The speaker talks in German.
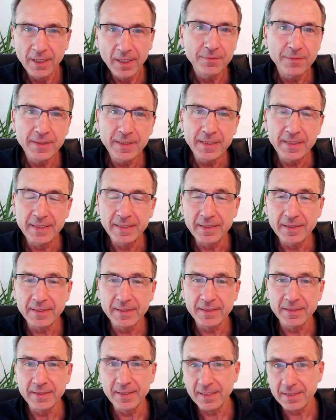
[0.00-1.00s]
wie
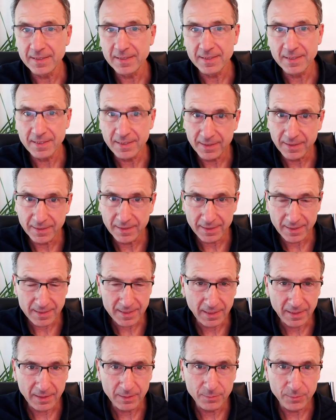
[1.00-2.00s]
ich jetzt hier das
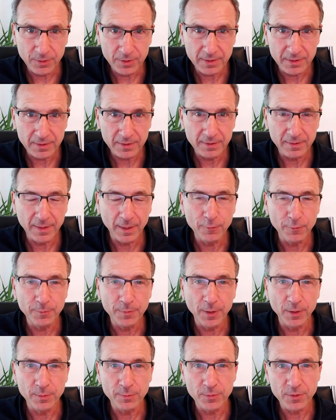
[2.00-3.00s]
Angebot äh,
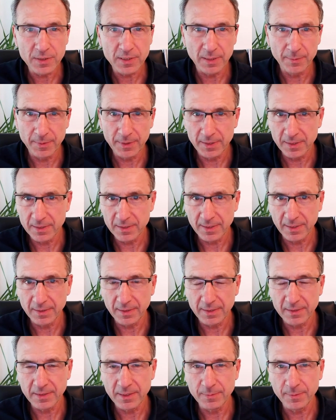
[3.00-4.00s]
aufbauen muss, damit es dann
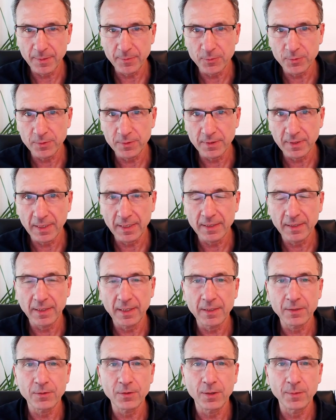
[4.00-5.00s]
richtig beim Kunden an
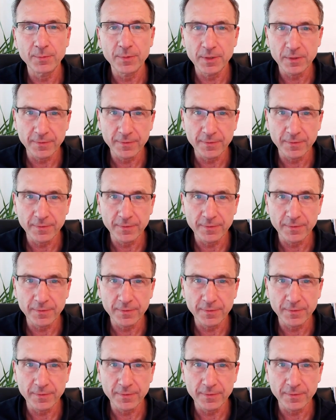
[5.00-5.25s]
ankommt.